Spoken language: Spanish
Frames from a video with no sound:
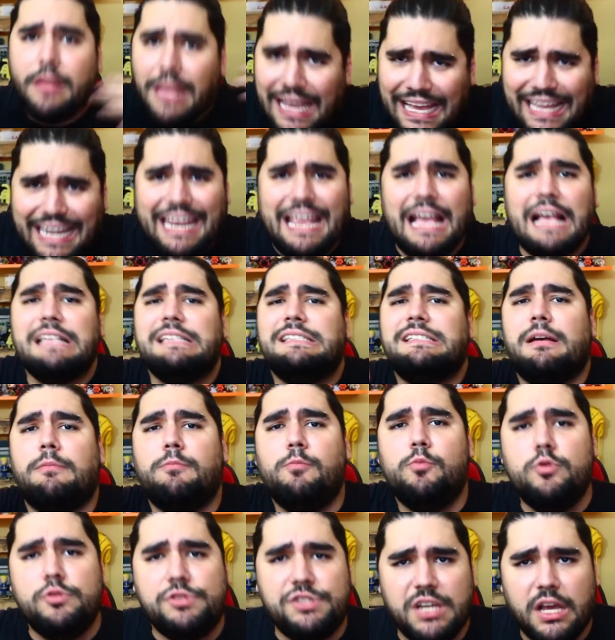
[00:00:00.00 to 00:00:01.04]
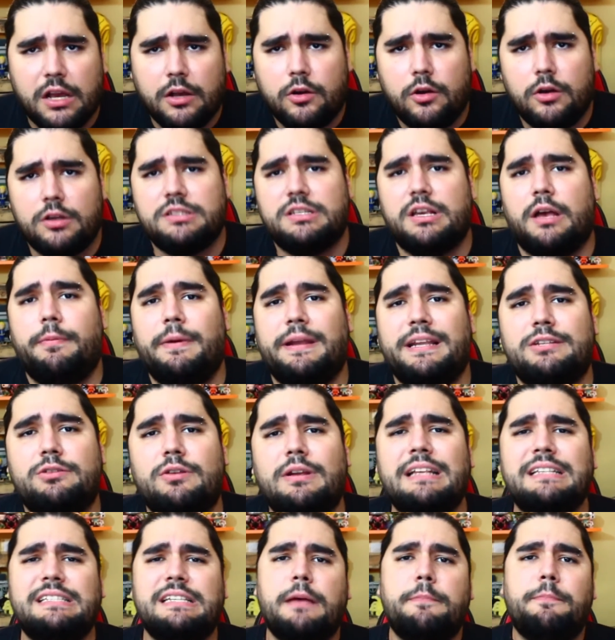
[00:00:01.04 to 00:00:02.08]
de crianza muchas cosas.
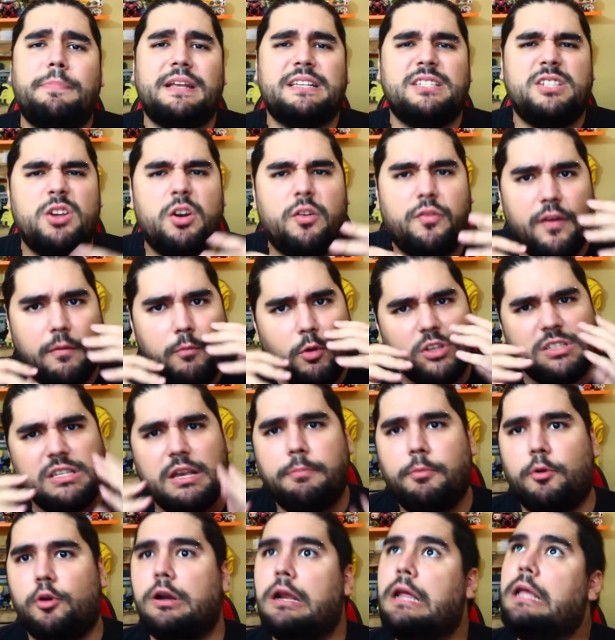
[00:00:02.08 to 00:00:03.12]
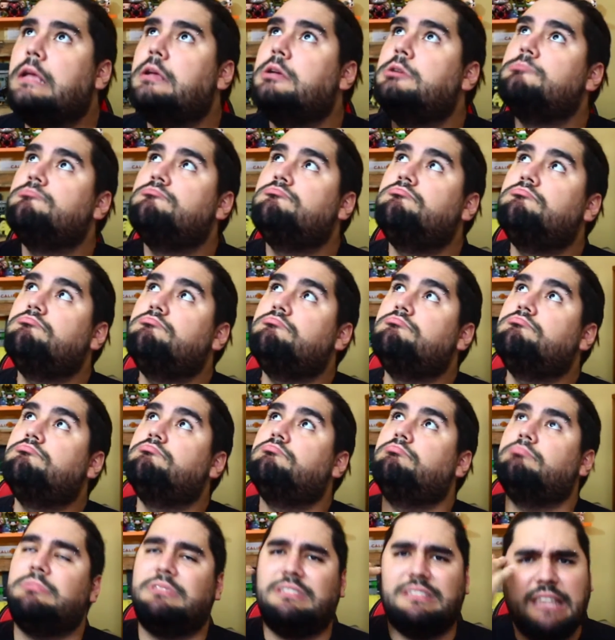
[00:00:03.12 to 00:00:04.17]
Venezuela siempre ha sido famosa por
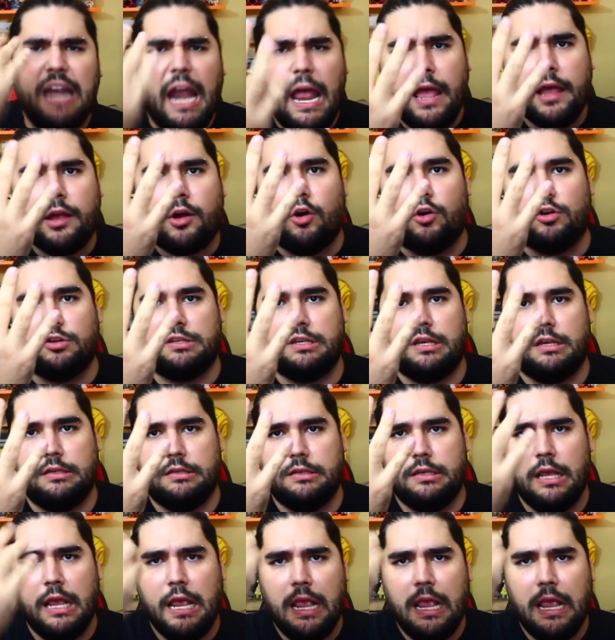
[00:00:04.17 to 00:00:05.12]
Mm, tres cosas.